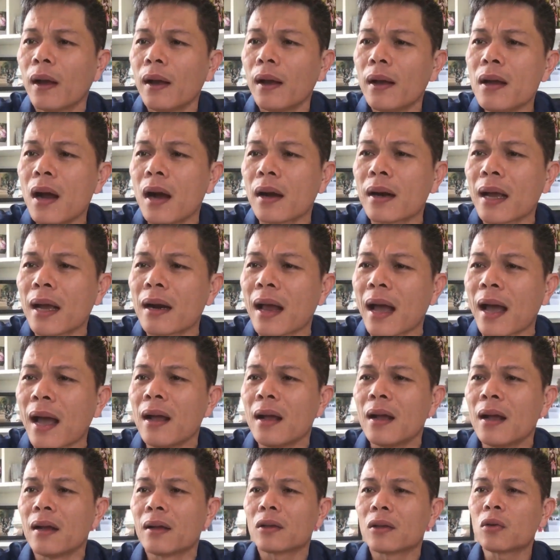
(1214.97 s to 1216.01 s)
ý ở đây là
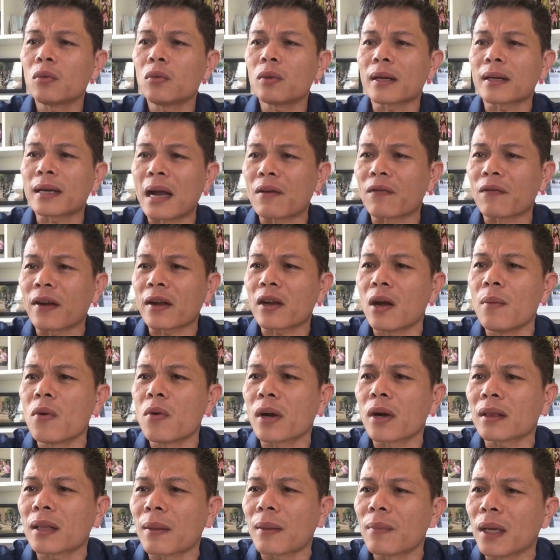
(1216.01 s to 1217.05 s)
chúng ta cần phải có một
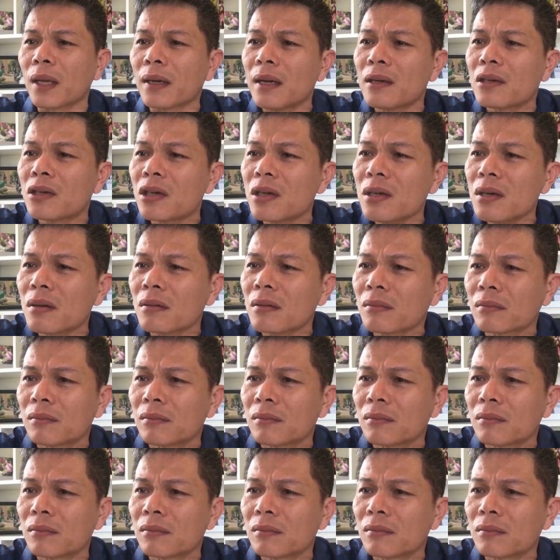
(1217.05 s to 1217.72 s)
cái tầm nhìn đi trước